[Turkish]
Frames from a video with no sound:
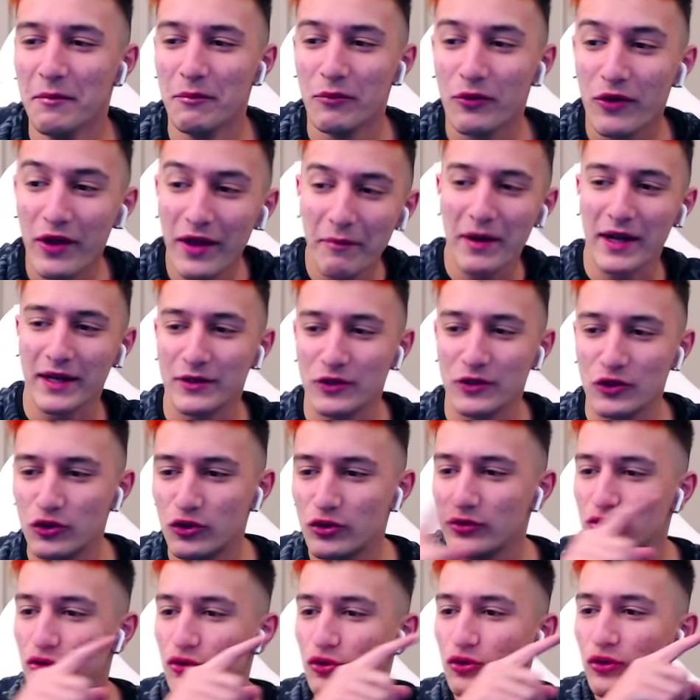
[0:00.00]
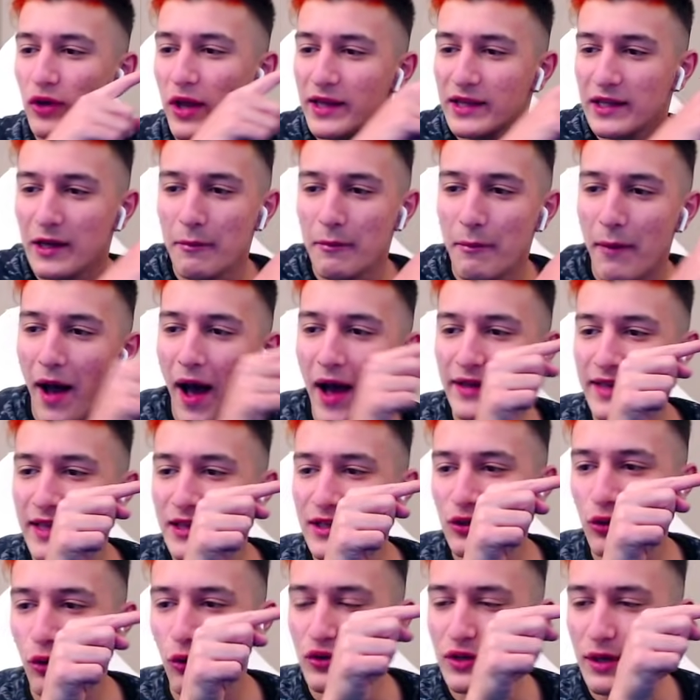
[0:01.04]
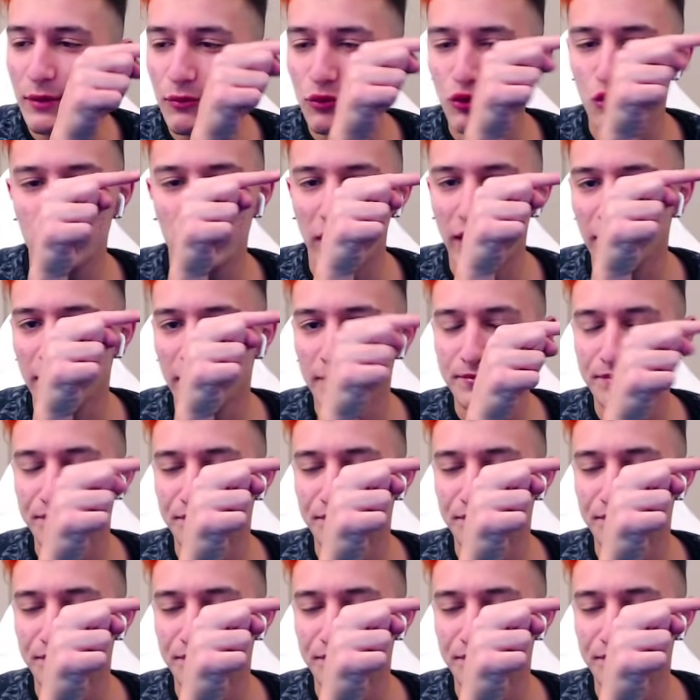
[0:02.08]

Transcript: Buraya bak. Şuraya tam anket koyacağım. Şuraya.